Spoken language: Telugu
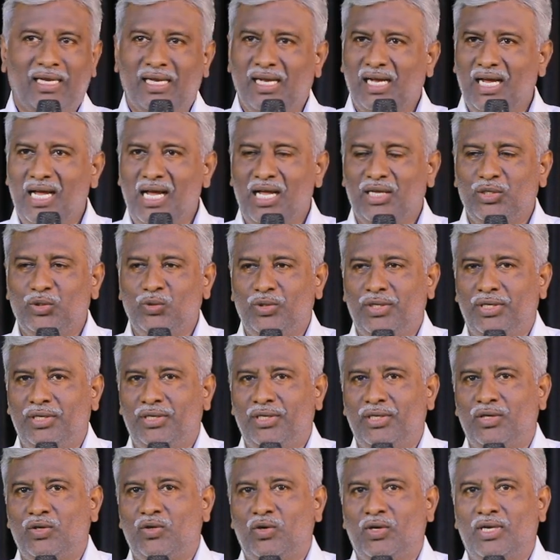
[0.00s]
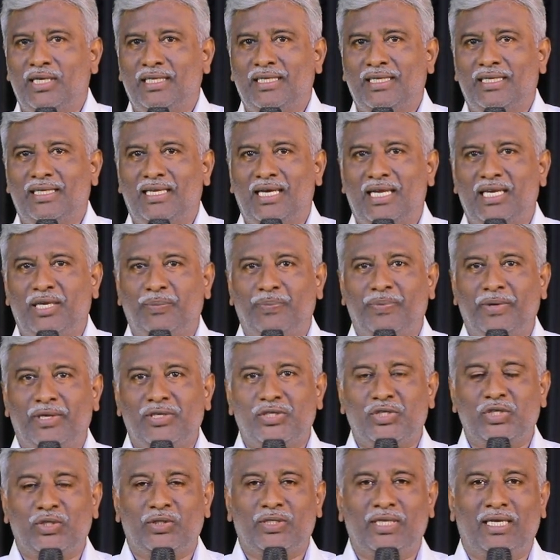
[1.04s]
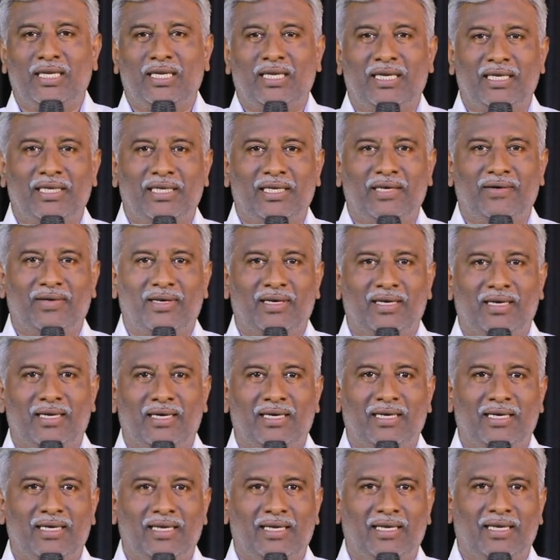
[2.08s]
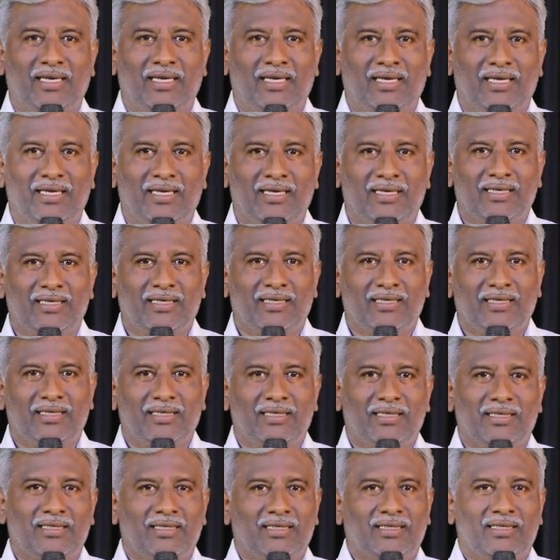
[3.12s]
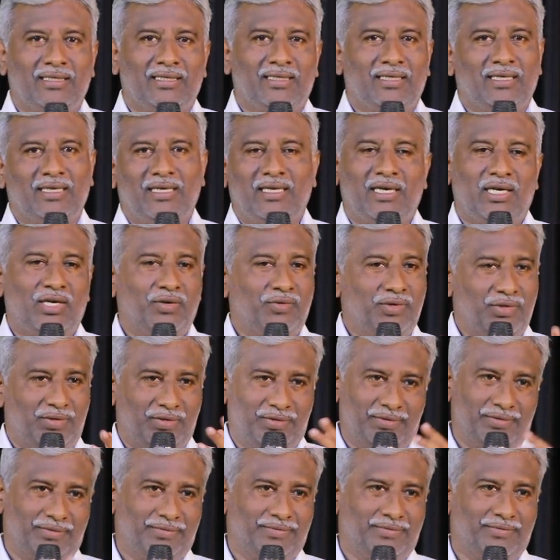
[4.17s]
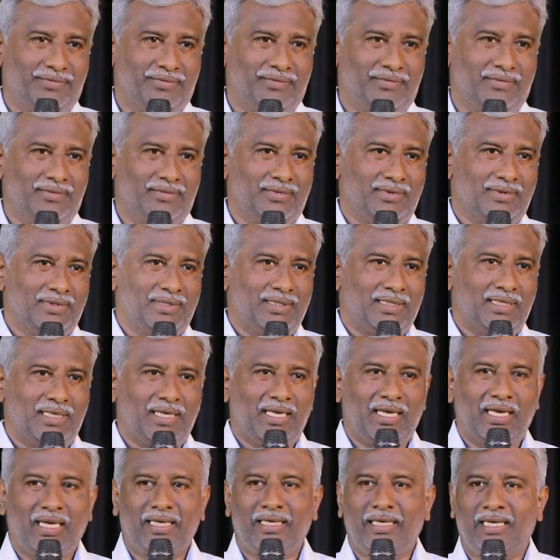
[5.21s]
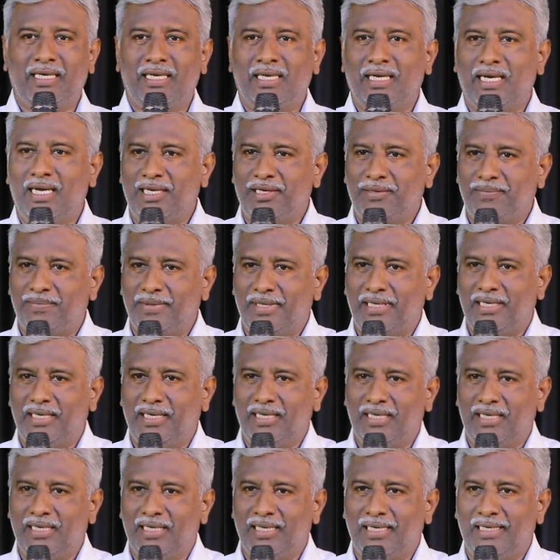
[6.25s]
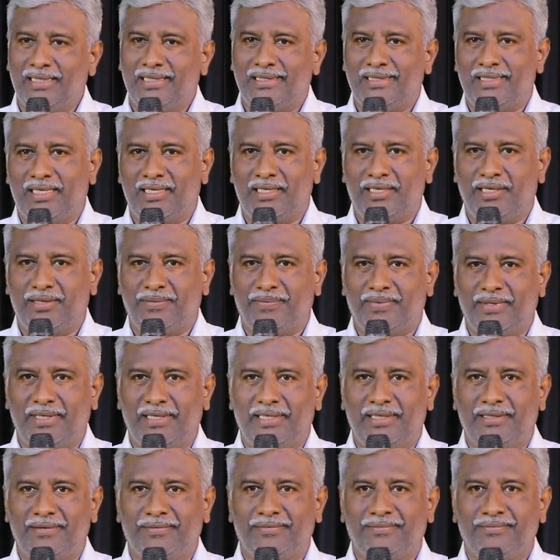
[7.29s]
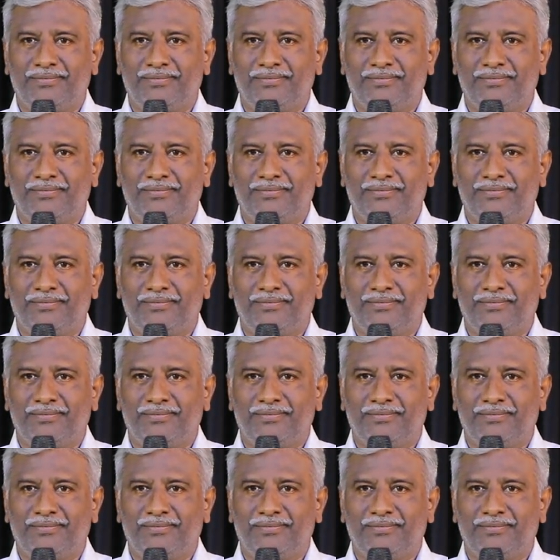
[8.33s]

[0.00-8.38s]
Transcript: కాదు నేను ఇంకొక దినాన్ని పెంచుతానని ఎవరన్నా అంటే నడవదు అది కాని పని అది జరగని పని